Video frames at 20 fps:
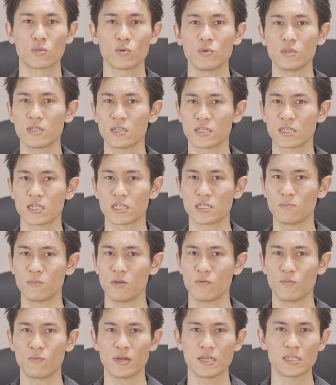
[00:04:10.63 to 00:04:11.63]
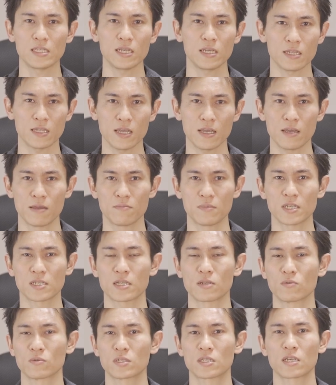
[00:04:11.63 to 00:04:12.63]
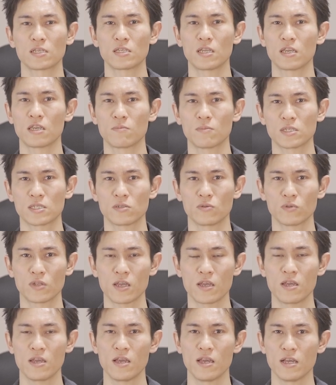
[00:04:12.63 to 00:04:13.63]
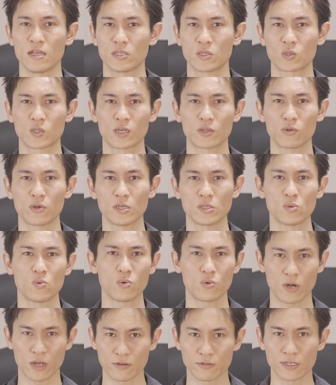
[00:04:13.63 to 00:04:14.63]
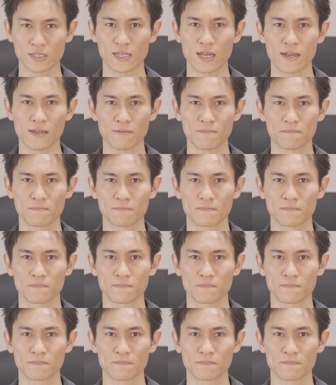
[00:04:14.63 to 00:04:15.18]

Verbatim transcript: そういった説明を交えて皆さんにお伝えしていきますので、そちらの映像をご覧ください。